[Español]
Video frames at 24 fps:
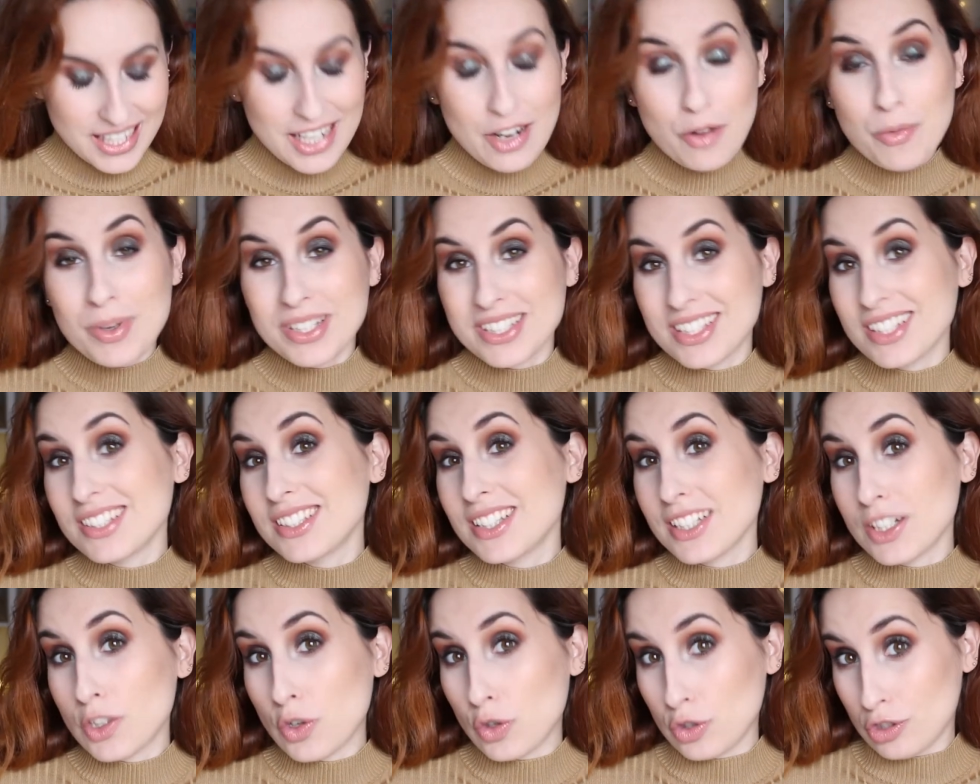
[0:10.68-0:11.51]
Tengo
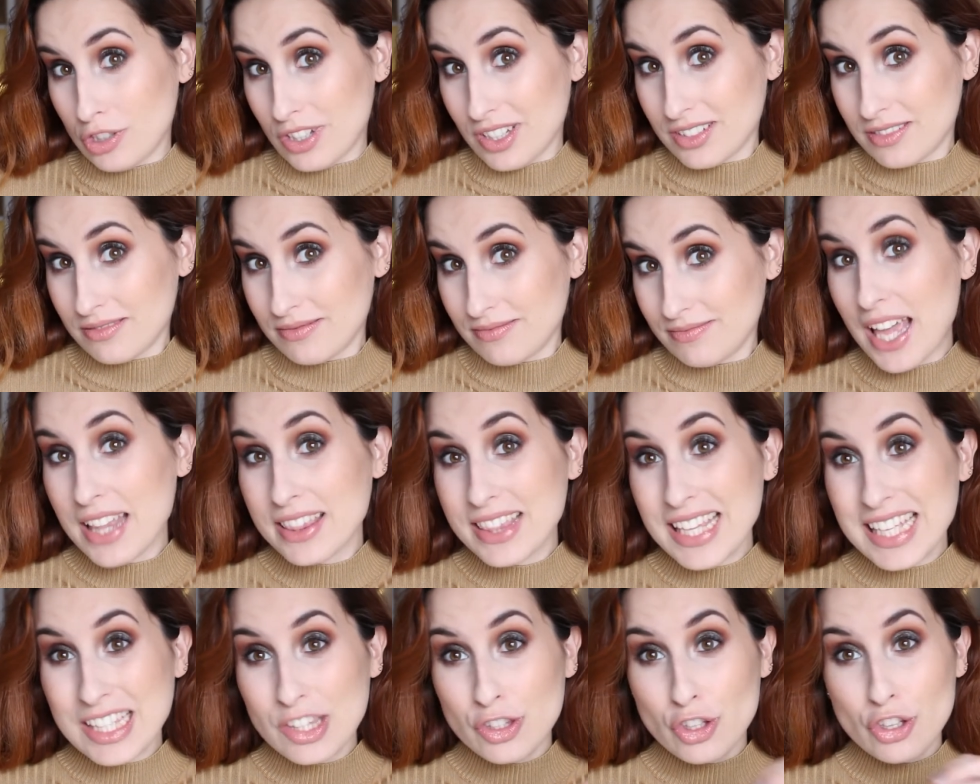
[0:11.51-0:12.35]
bastantes cosas.
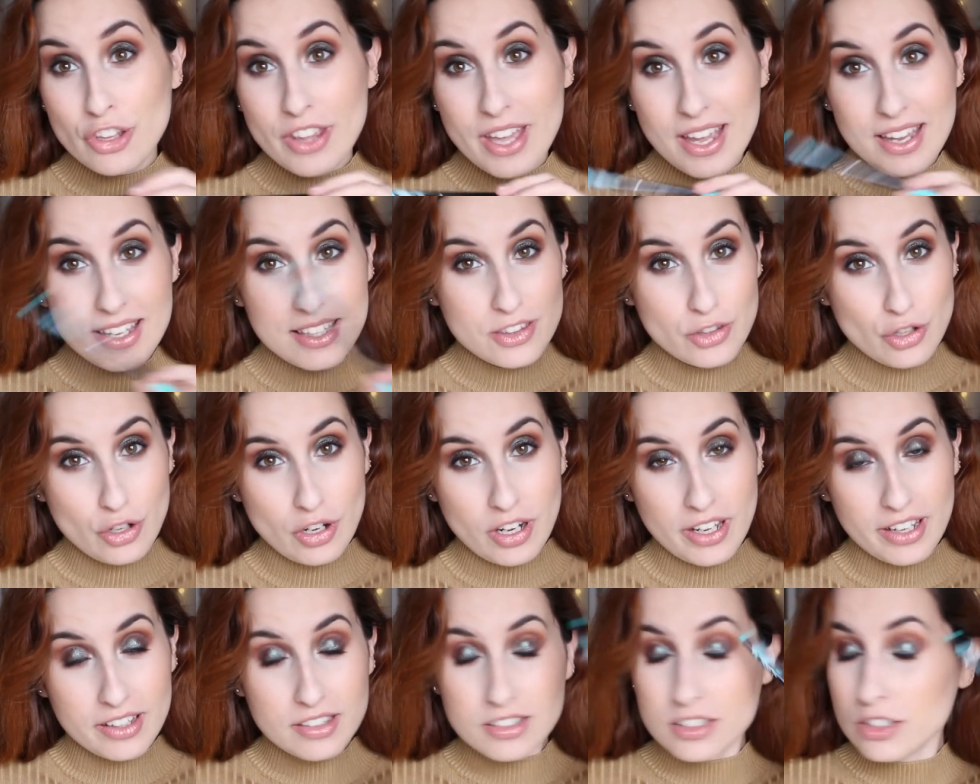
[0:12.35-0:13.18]
De toda
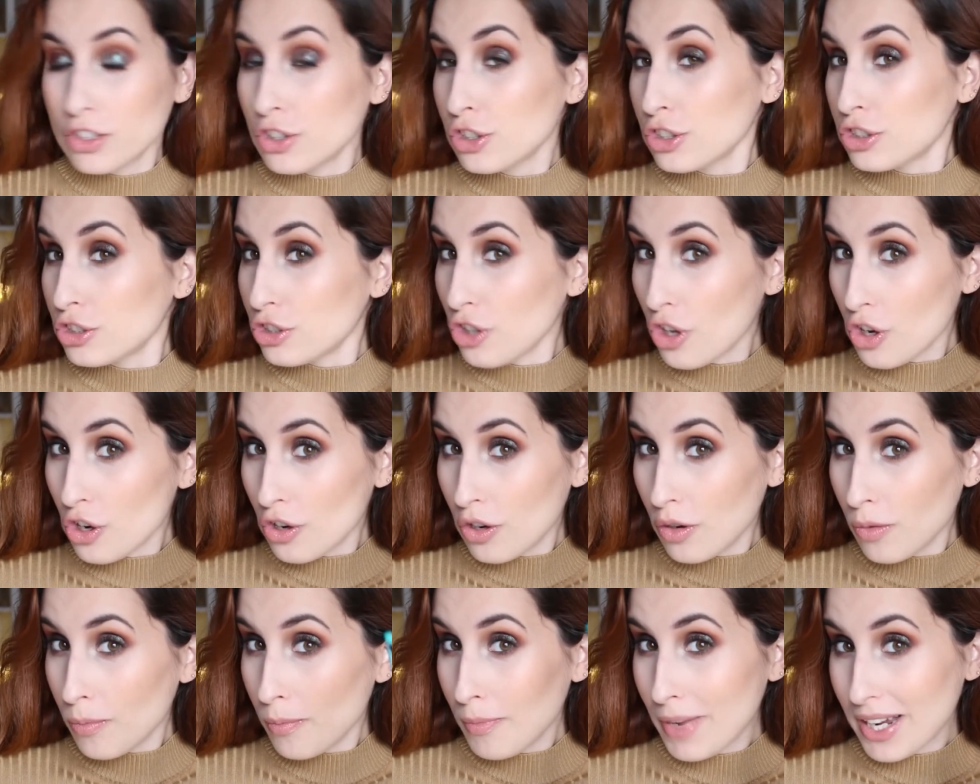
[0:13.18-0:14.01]
índole, no
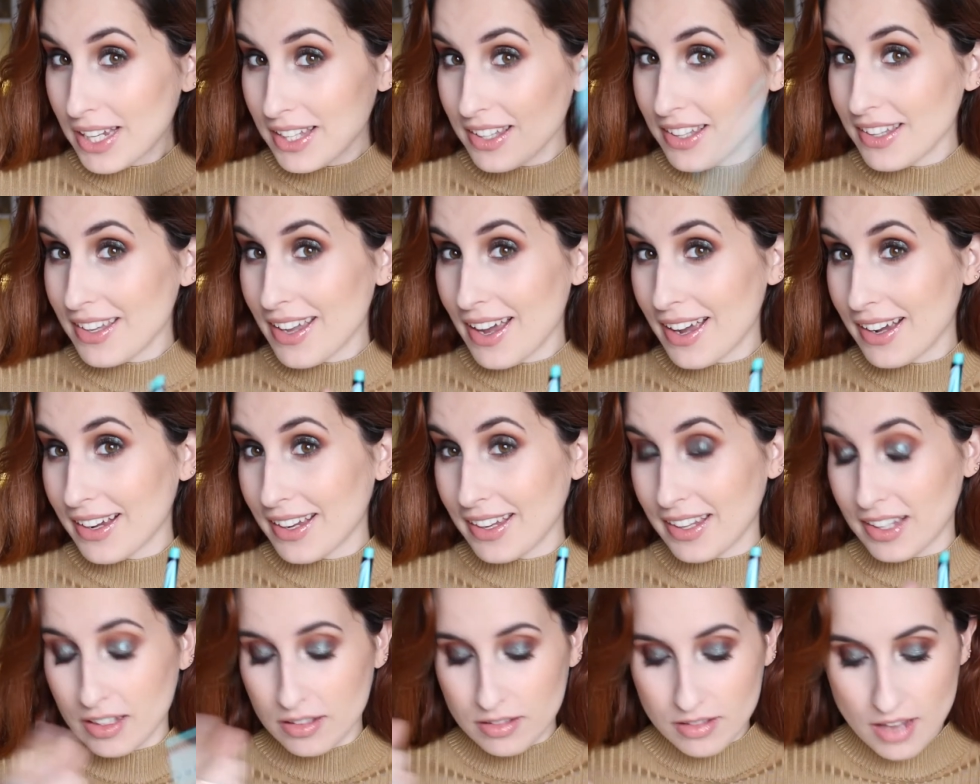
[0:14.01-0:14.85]
solo
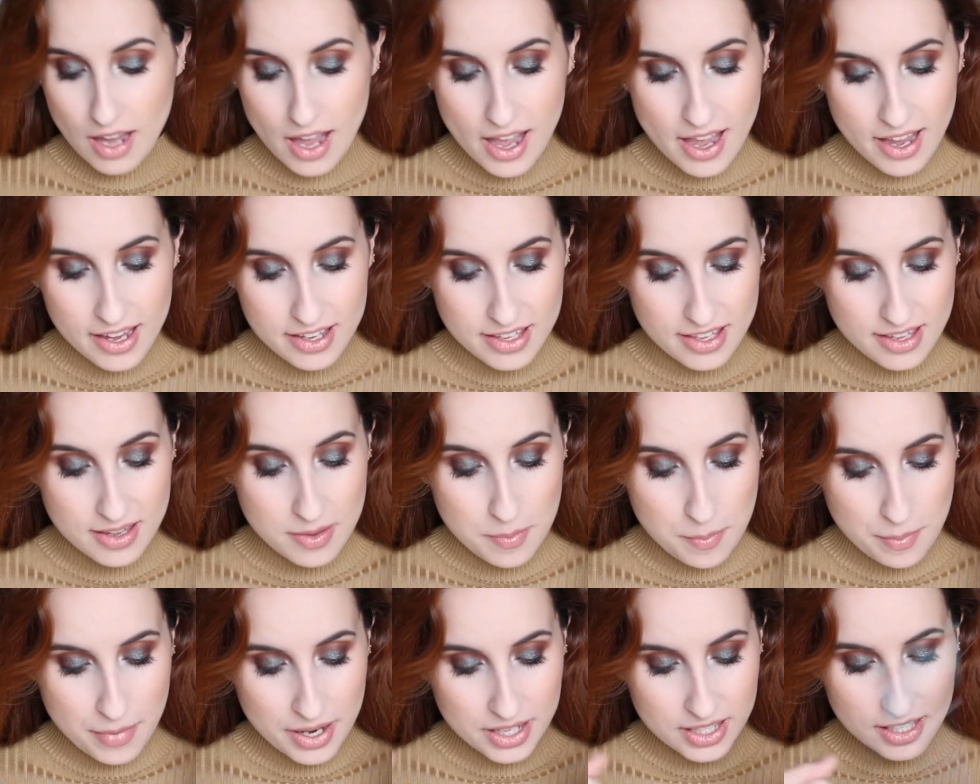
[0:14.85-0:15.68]
maquillaje. Hay
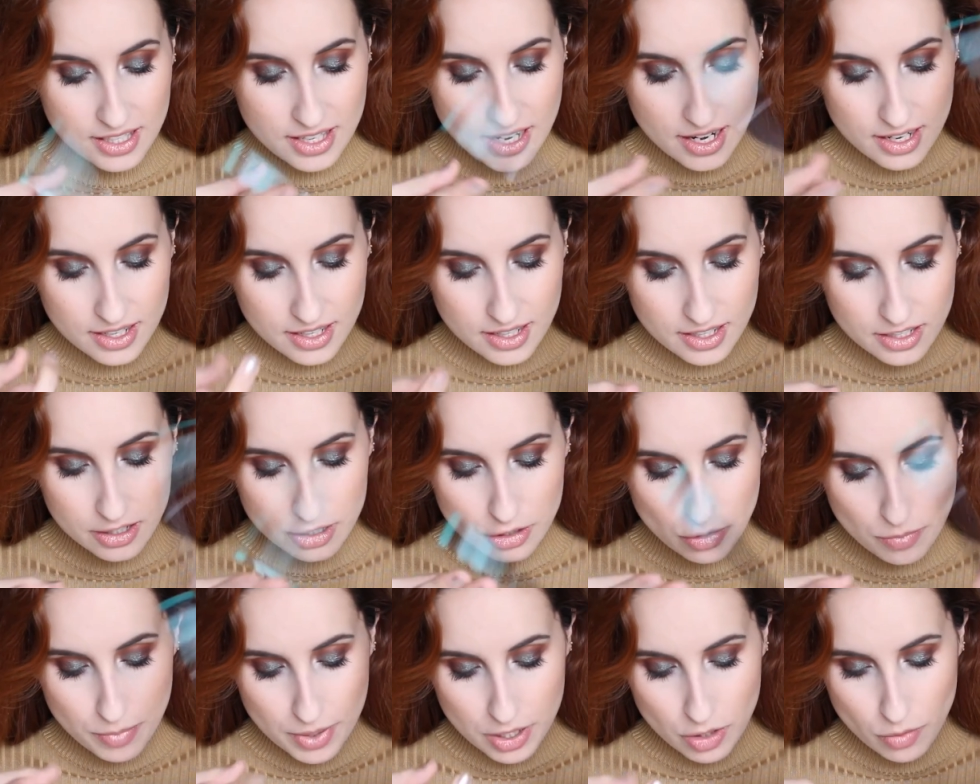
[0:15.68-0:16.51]
maquillaje,
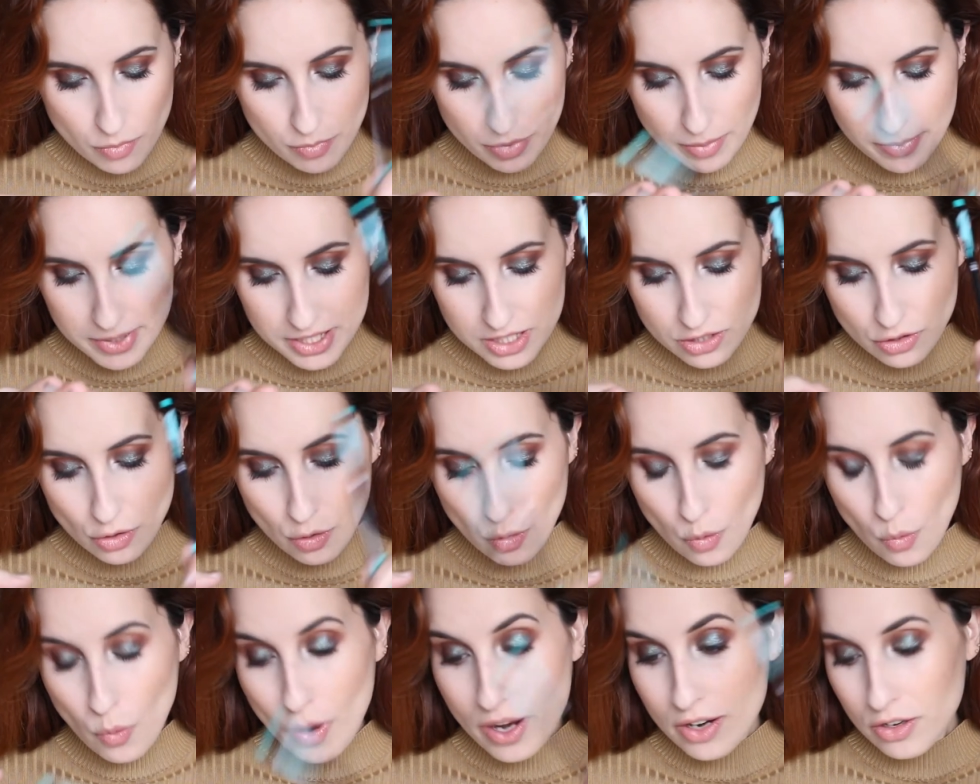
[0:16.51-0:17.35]
ropa,
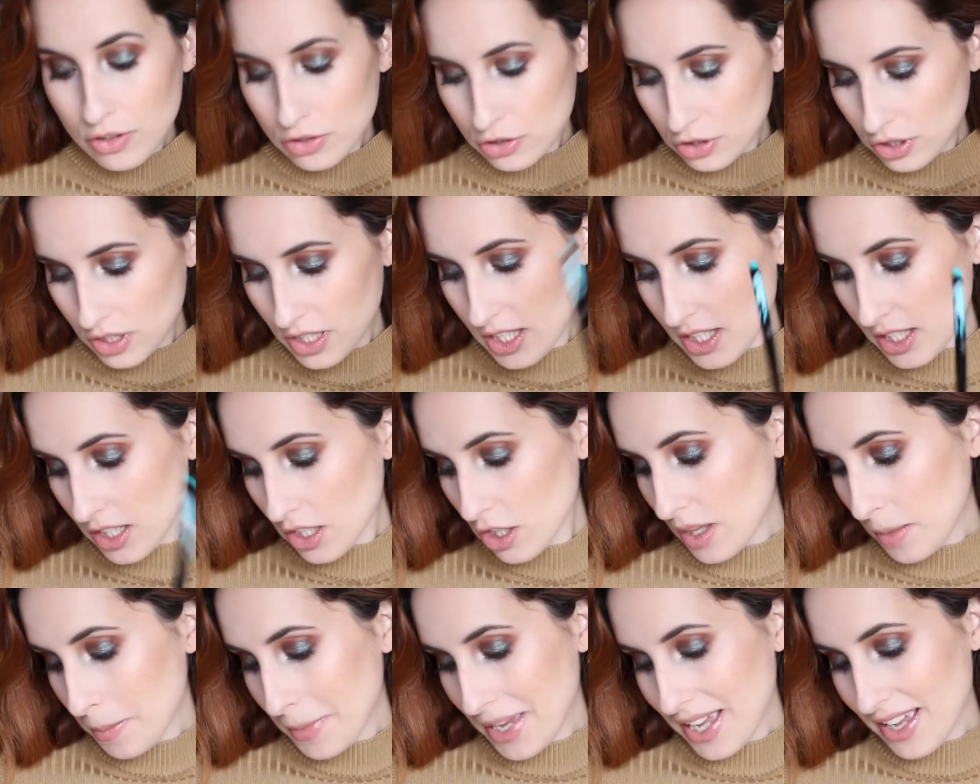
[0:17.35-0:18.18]
complementos, juegos y
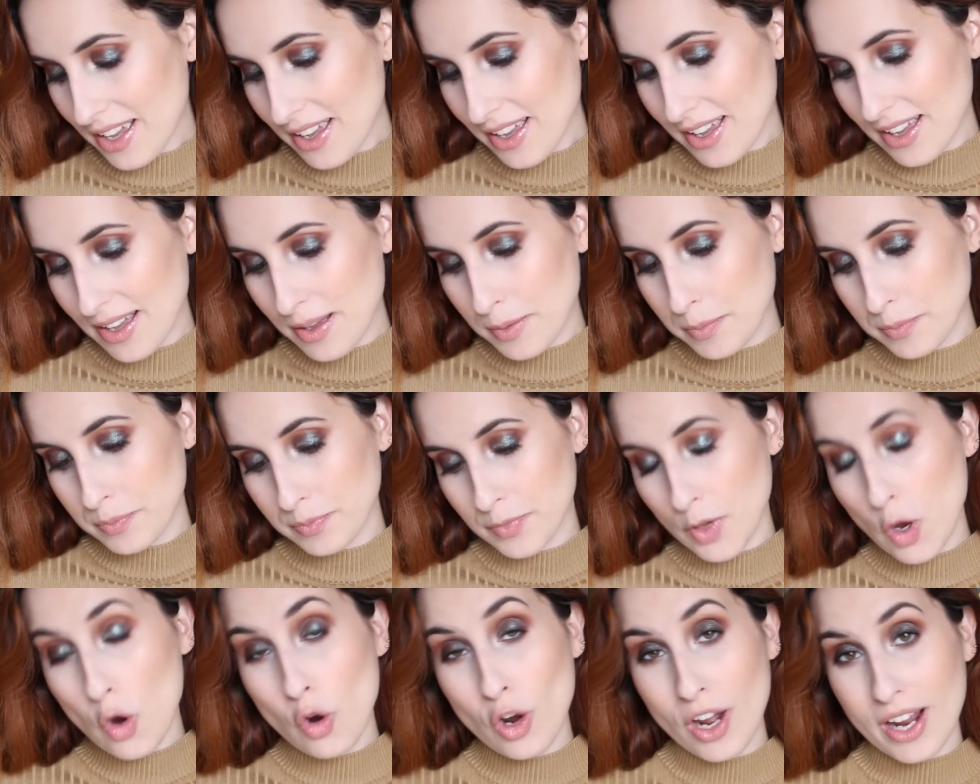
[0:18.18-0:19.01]
tema
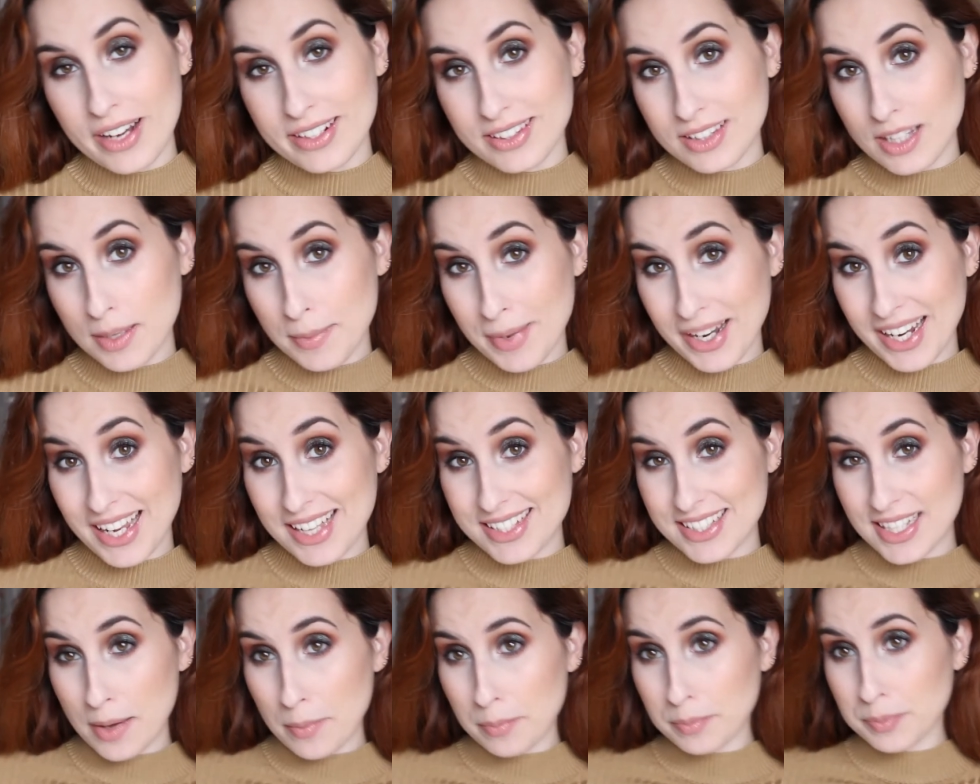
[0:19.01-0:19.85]
mm, hogar, tema
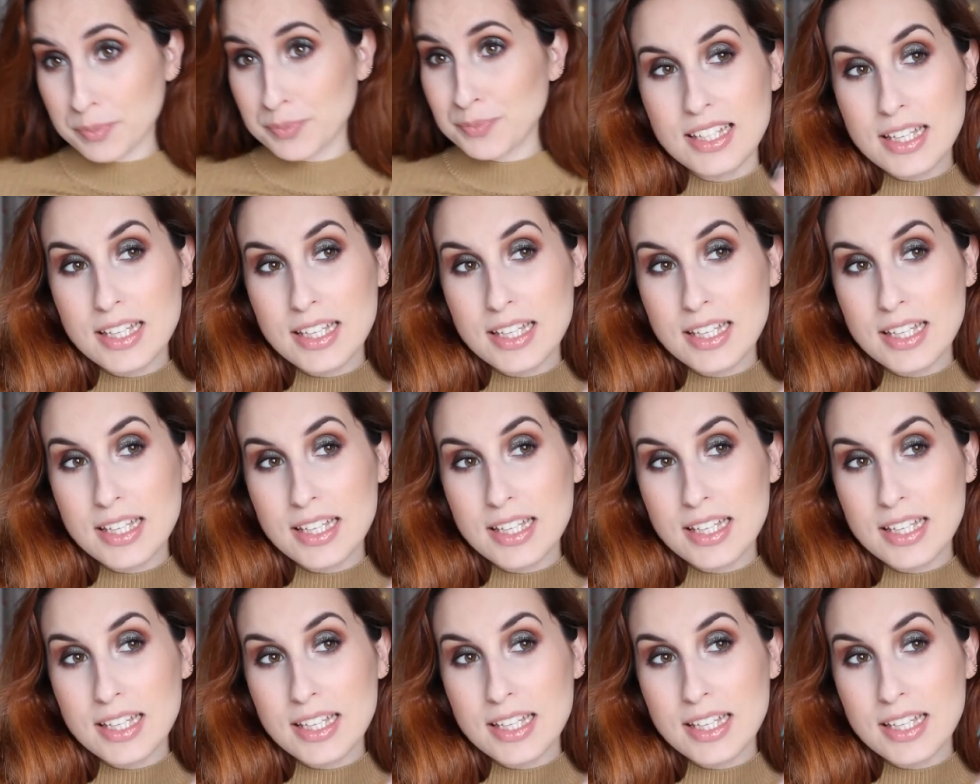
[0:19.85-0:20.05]
casa.